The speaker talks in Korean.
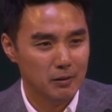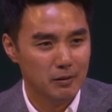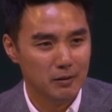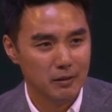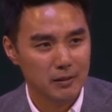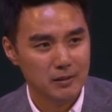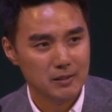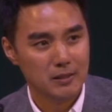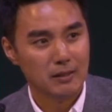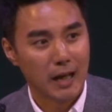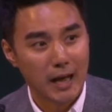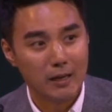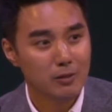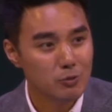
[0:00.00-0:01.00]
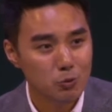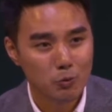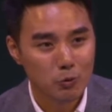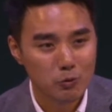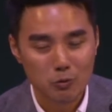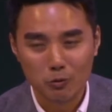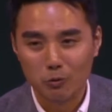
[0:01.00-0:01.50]
어 이젠 다른
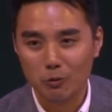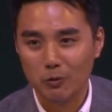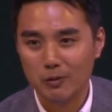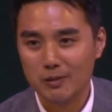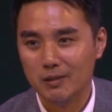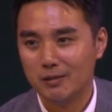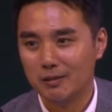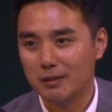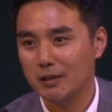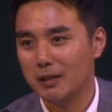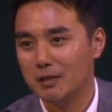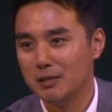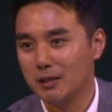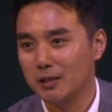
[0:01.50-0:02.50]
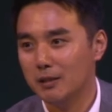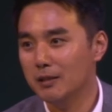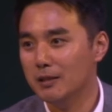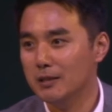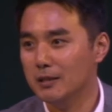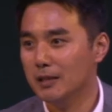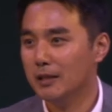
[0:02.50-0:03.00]
종교적으로 이제 그때 당시에는
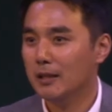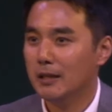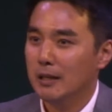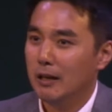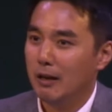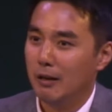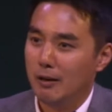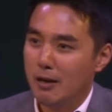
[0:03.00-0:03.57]
이제 어,